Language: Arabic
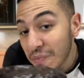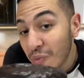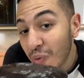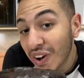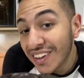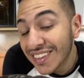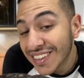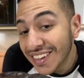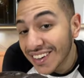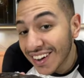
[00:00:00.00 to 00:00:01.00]

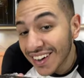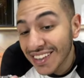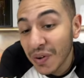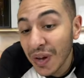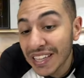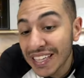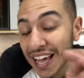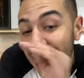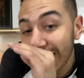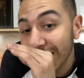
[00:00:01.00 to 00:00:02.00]
وخطيره دلوقتي
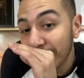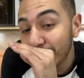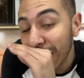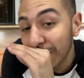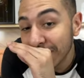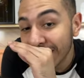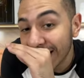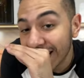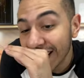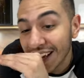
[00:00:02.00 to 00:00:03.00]
انا متحمس جدا
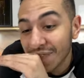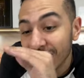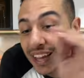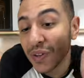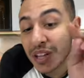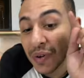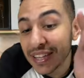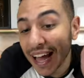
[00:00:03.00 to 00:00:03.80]
ان انا ادوقها دلوقتي